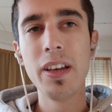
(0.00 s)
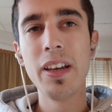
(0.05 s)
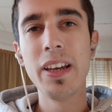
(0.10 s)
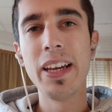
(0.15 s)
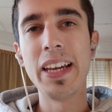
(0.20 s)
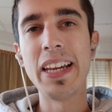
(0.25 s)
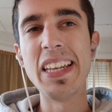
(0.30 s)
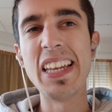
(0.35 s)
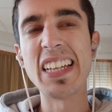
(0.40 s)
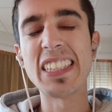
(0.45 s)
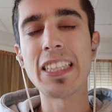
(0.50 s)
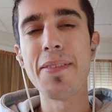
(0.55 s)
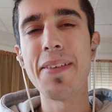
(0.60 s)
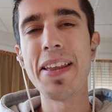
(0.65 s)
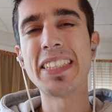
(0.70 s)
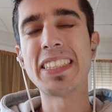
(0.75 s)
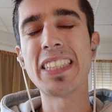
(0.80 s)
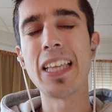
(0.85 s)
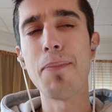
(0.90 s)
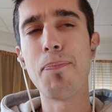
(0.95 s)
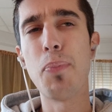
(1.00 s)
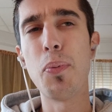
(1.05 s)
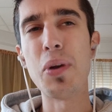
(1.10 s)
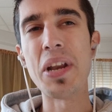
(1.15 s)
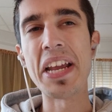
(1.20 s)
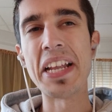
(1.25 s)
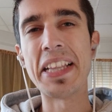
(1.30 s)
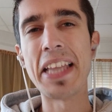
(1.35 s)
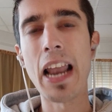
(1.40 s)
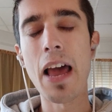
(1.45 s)
Y ya está bien esta
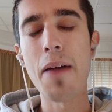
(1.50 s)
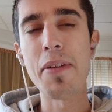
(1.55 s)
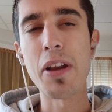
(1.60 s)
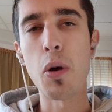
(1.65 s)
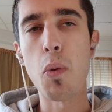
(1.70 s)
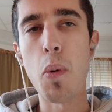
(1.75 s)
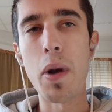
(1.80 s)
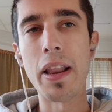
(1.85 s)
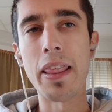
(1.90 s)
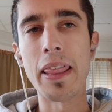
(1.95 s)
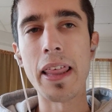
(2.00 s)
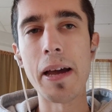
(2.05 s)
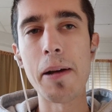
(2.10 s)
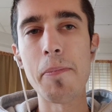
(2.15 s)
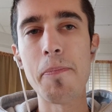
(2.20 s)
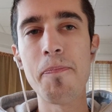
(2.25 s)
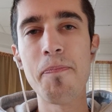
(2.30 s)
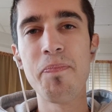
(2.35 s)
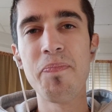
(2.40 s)
puñetera vergüenza.